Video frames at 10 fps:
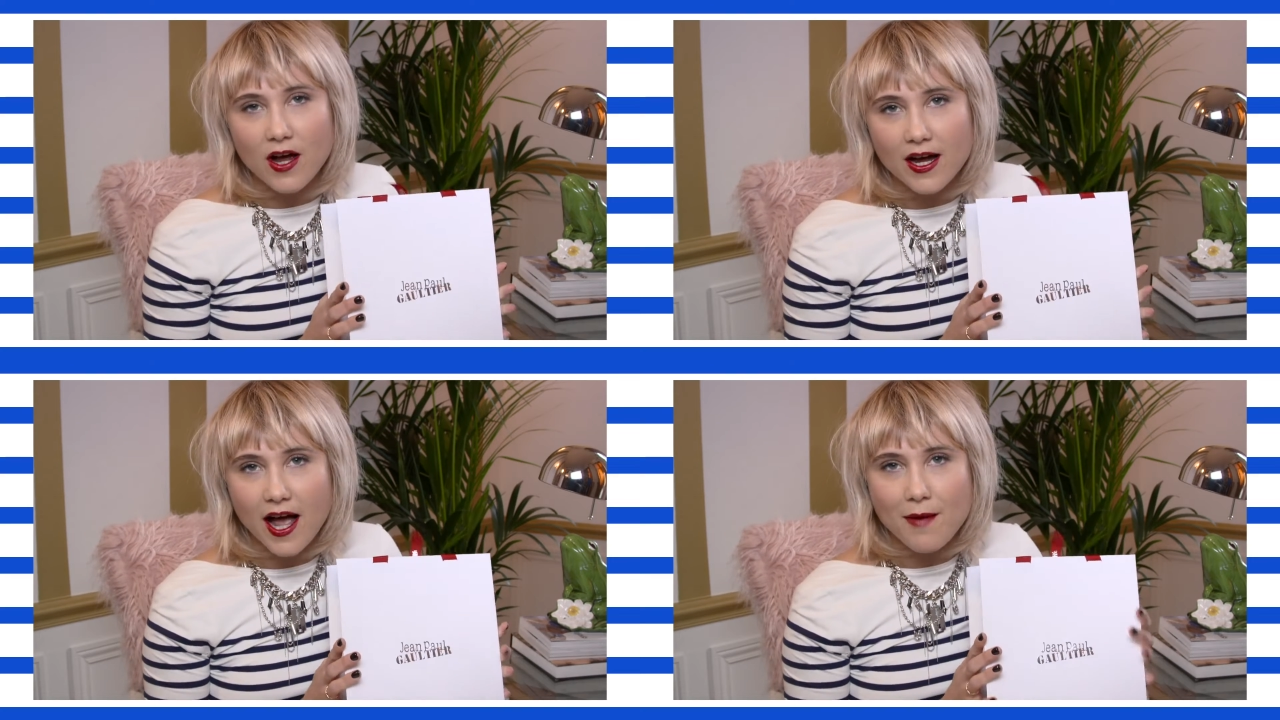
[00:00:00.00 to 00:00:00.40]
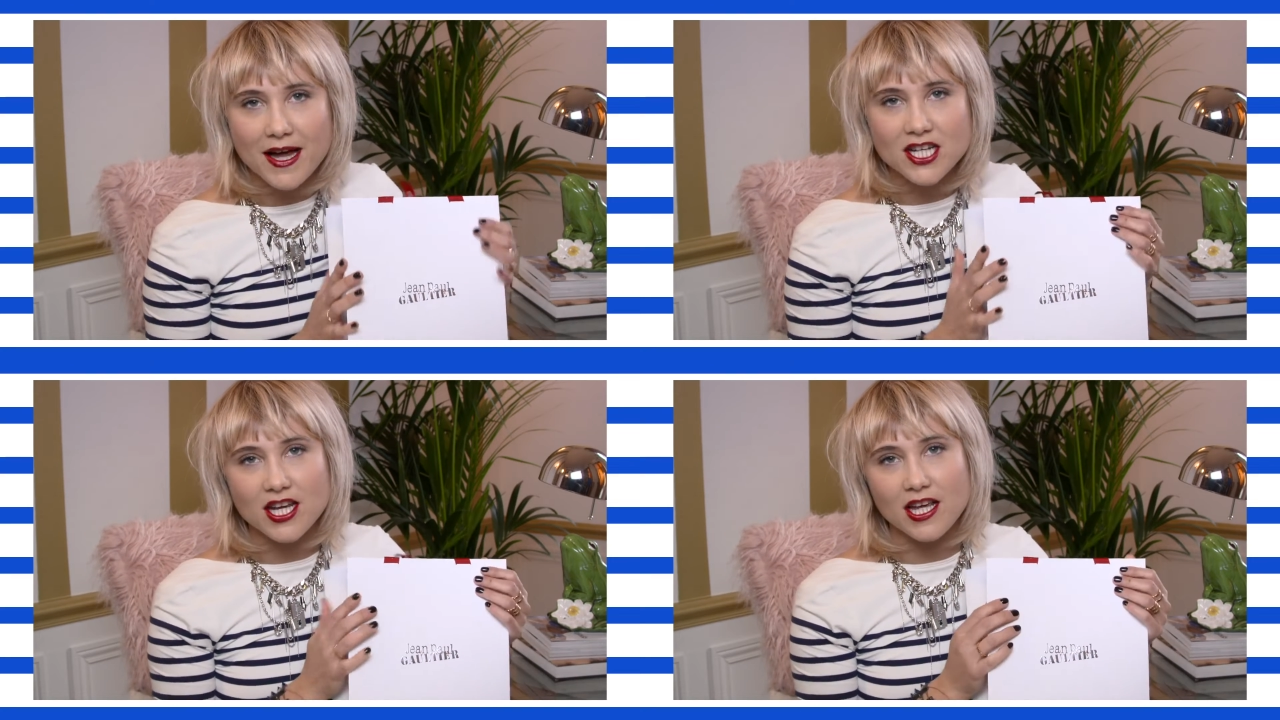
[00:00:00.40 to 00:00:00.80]
sur un
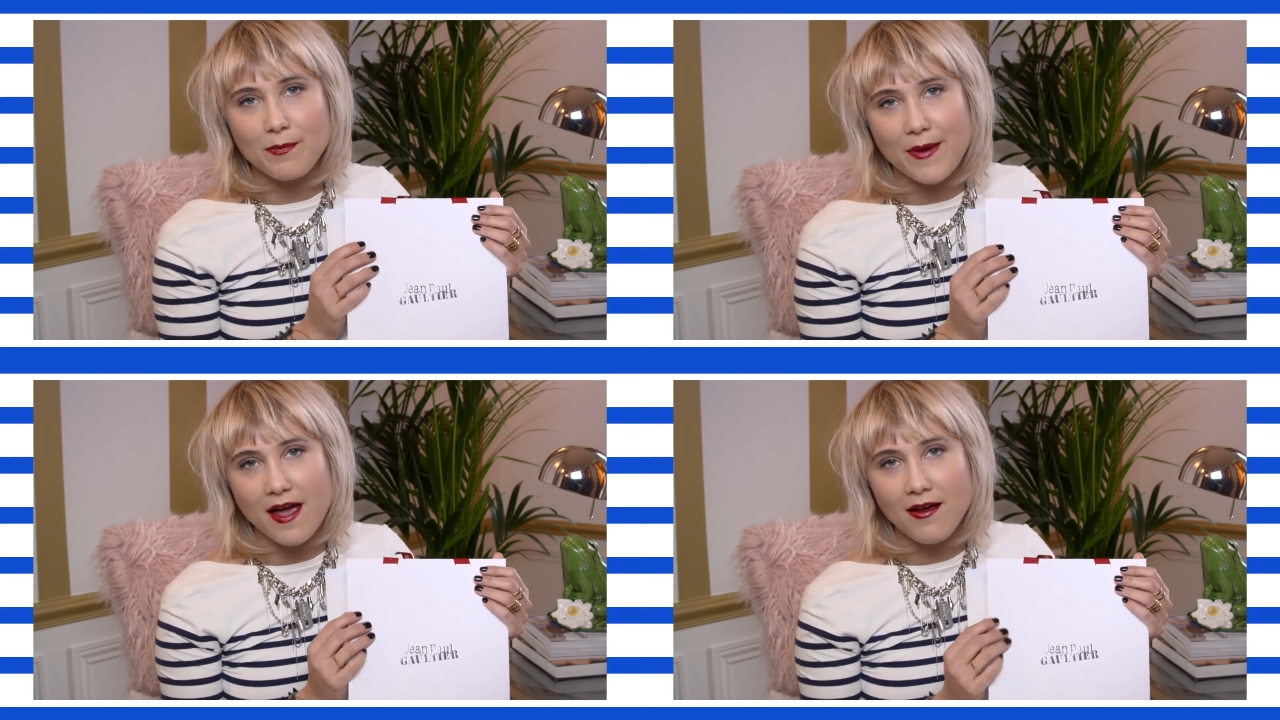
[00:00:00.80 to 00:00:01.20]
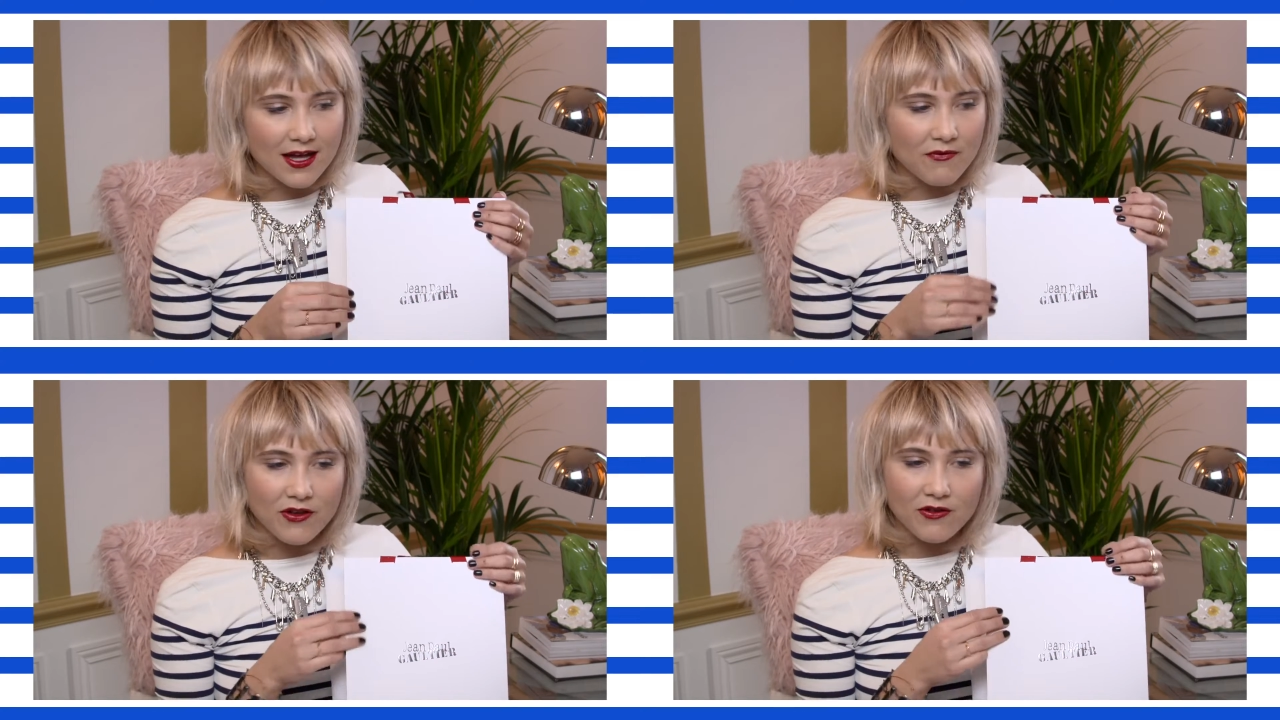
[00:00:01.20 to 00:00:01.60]
grammage épais
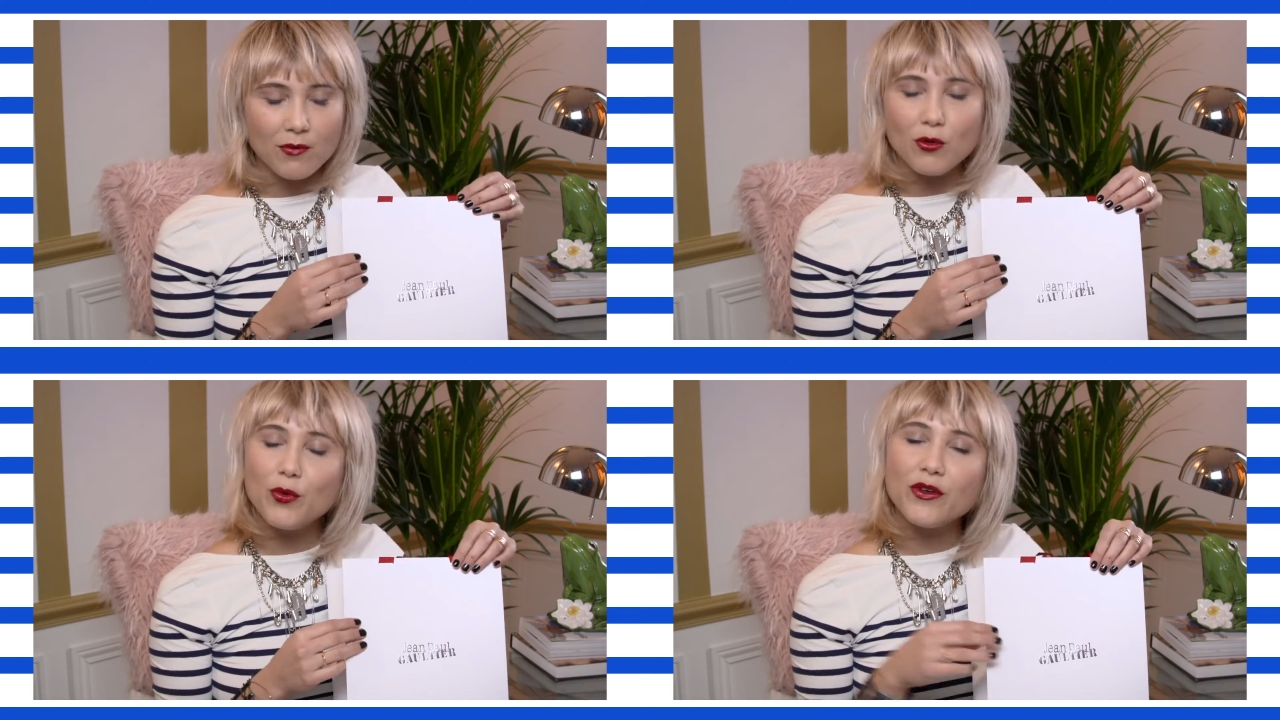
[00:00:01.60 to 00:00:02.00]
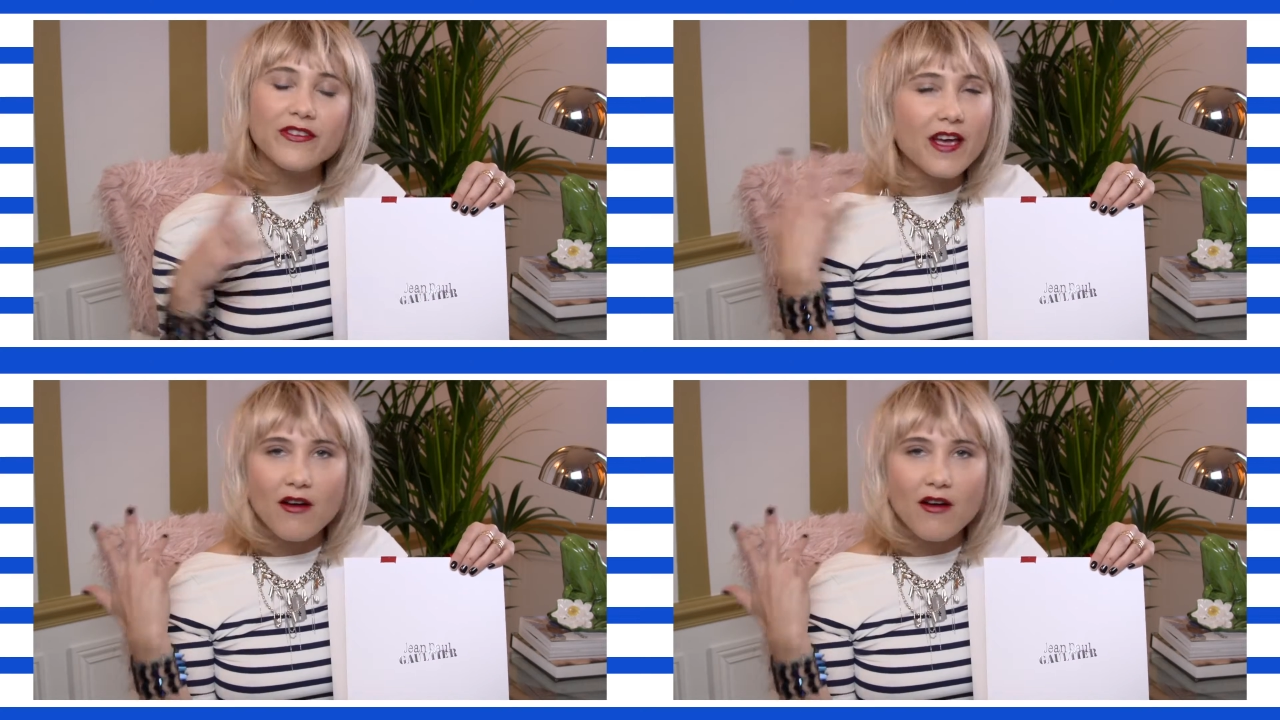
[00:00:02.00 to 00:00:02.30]
ça me fait vraiment penser